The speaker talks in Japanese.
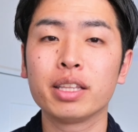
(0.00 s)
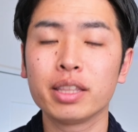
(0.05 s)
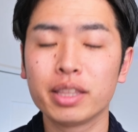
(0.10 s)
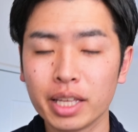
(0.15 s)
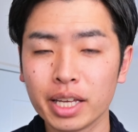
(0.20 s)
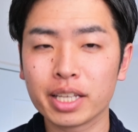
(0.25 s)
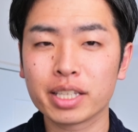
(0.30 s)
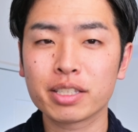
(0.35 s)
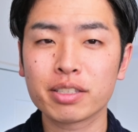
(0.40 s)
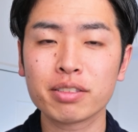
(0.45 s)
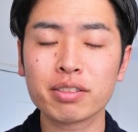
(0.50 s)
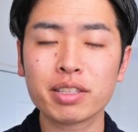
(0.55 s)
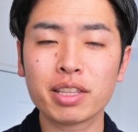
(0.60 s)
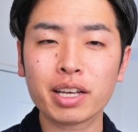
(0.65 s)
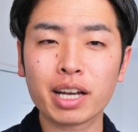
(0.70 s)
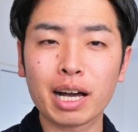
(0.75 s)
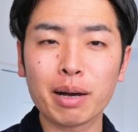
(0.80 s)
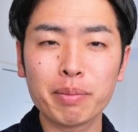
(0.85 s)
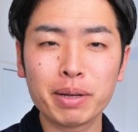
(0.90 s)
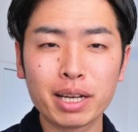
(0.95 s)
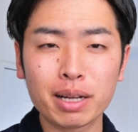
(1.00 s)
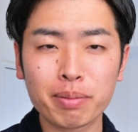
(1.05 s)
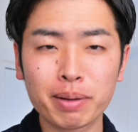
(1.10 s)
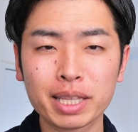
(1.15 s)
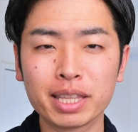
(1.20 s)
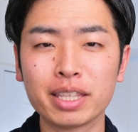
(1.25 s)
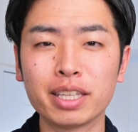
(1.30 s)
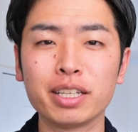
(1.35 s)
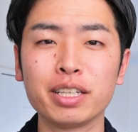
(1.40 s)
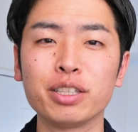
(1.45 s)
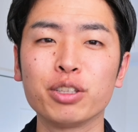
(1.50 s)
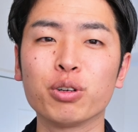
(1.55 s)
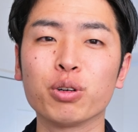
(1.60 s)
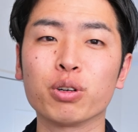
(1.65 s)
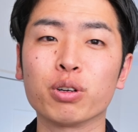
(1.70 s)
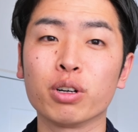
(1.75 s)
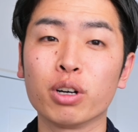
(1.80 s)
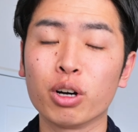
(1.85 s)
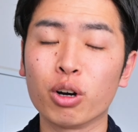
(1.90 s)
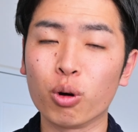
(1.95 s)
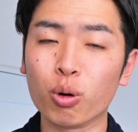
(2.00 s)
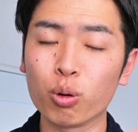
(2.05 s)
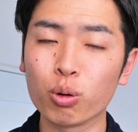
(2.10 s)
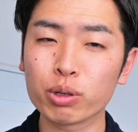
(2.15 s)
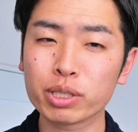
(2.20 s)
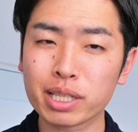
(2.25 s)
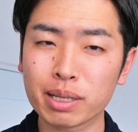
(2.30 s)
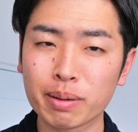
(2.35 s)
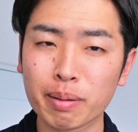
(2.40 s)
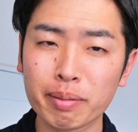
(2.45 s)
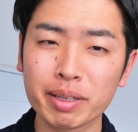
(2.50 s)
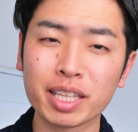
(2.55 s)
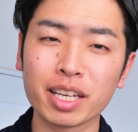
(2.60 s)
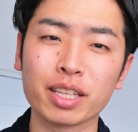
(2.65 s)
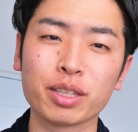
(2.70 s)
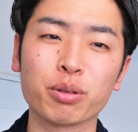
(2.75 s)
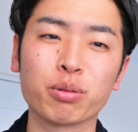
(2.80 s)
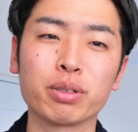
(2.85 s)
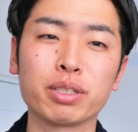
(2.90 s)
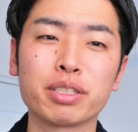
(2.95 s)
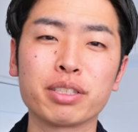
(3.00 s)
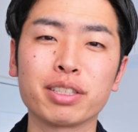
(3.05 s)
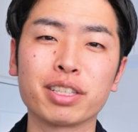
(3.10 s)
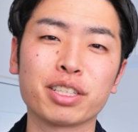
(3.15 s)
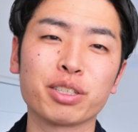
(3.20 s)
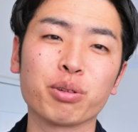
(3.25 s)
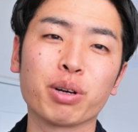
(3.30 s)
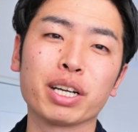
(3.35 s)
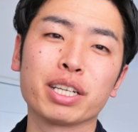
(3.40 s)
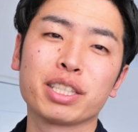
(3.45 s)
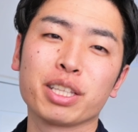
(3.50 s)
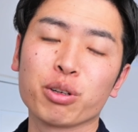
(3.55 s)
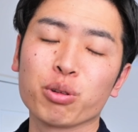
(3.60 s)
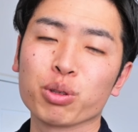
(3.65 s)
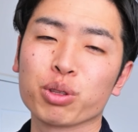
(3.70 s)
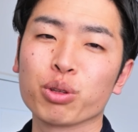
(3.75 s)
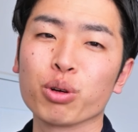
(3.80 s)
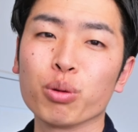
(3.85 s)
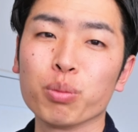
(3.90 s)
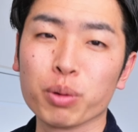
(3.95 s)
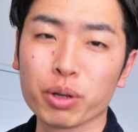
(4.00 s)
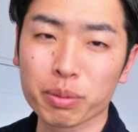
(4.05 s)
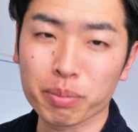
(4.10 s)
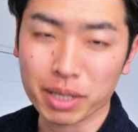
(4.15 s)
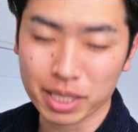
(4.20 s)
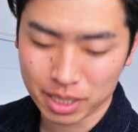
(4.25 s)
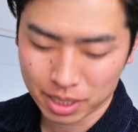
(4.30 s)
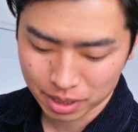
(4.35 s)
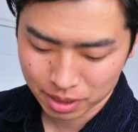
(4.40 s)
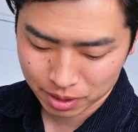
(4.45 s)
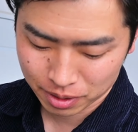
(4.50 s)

で、続いてカメラバッテリーの王様みたいなところについて紹介していこうと思います。